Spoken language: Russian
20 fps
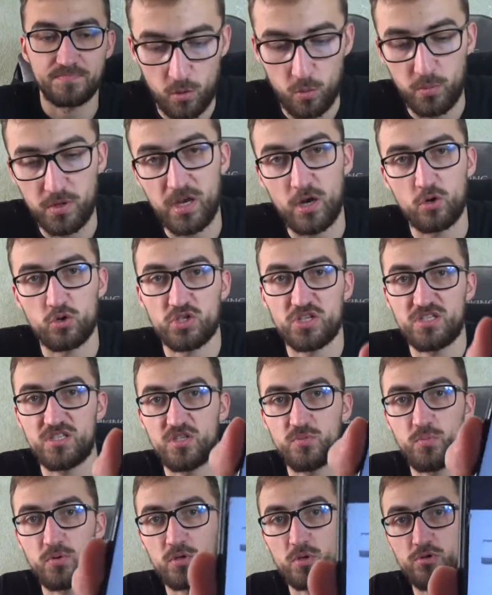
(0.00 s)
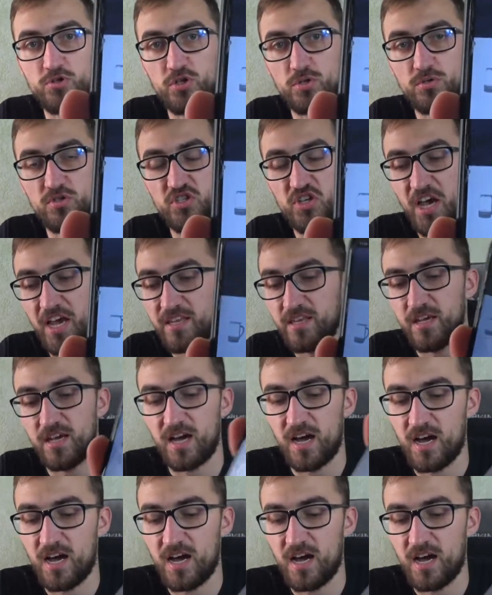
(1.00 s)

У меня уже здесь подключен чайник